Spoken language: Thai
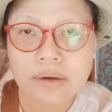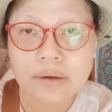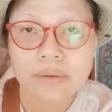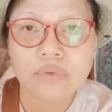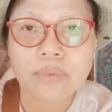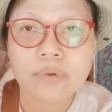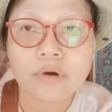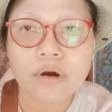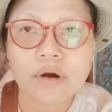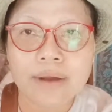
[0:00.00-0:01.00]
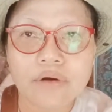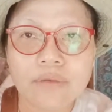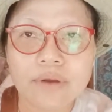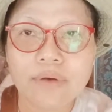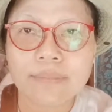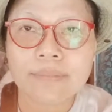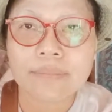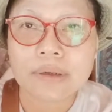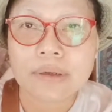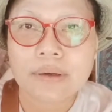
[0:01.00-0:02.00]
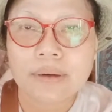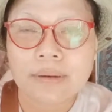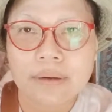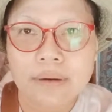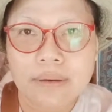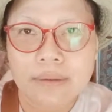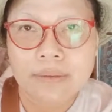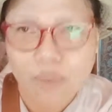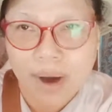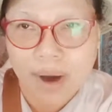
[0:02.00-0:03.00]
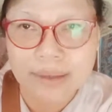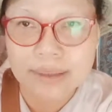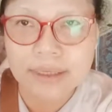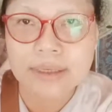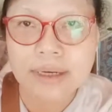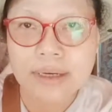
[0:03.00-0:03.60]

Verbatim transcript: ผู้ประกอบการก็มีความหวังที่จะ